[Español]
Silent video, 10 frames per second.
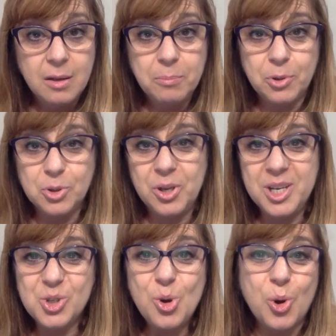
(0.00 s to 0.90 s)
Por eso, y
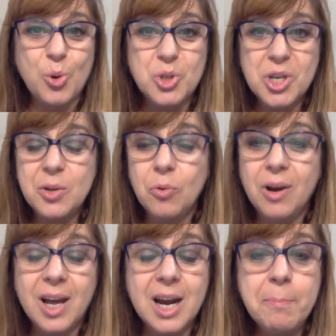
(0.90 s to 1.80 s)
eso lo escuché de un
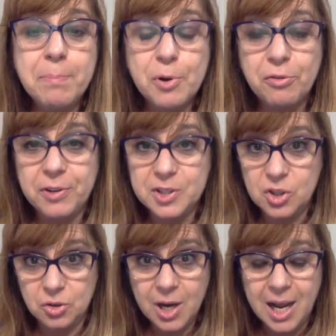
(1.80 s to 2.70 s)
gran
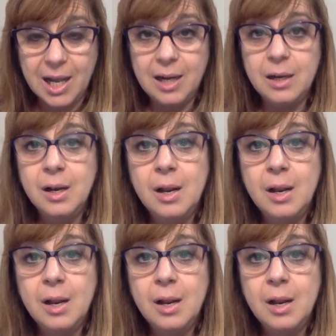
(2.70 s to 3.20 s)
profesional,